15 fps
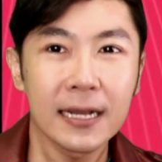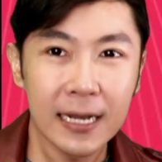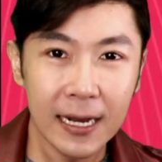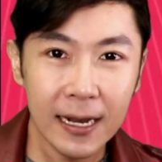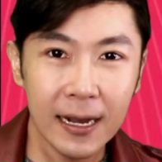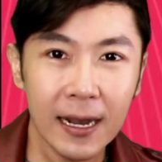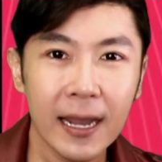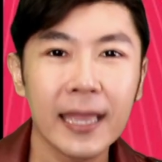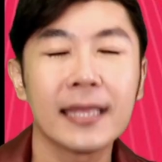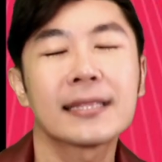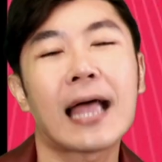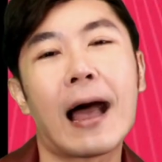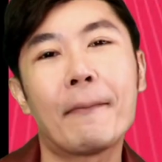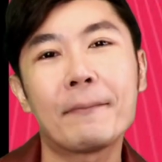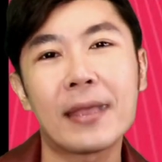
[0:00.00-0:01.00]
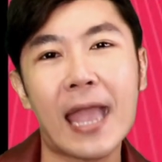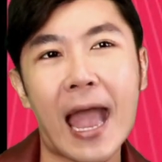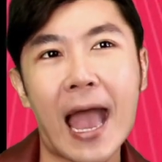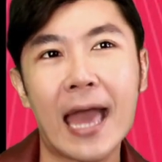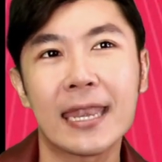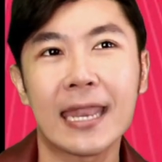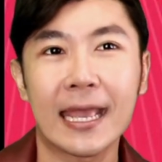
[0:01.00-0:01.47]
เคยทำงา
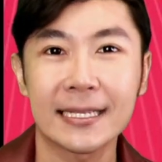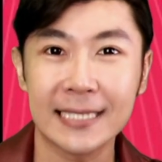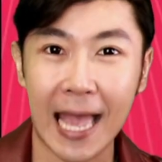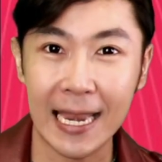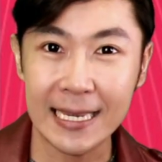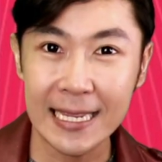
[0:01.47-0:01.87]
นในสถาน